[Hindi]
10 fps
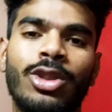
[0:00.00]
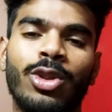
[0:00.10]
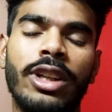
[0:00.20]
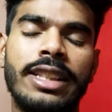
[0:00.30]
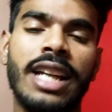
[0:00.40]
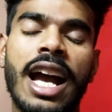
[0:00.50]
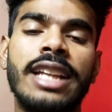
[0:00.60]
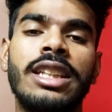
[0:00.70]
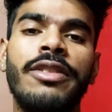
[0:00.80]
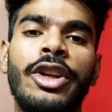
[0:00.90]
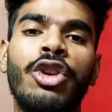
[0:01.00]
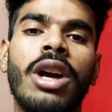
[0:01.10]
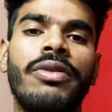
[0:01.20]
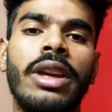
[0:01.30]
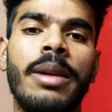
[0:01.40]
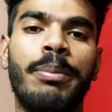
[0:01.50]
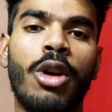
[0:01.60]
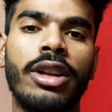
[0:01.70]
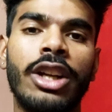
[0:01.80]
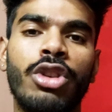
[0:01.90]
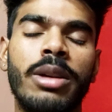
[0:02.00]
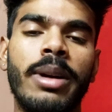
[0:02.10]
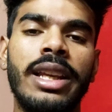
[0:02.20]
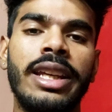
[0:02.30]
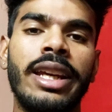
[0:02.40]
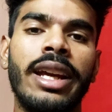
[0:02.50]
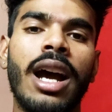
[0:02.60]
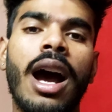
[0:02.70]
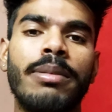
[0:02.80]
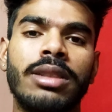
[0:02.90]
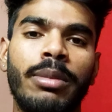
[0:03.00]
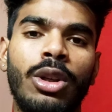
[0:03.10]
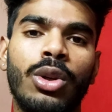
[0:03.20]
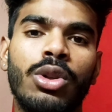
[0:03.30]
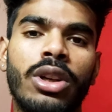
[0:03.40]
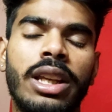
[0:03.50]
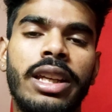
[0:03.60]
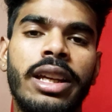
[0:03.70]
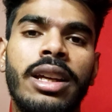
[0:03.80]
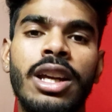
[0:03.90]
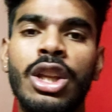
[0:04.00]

सो गाइज आज की वीडियो काफ़ी इंपॉर्टेंट होने वाली है आप सभी लोगों के लिए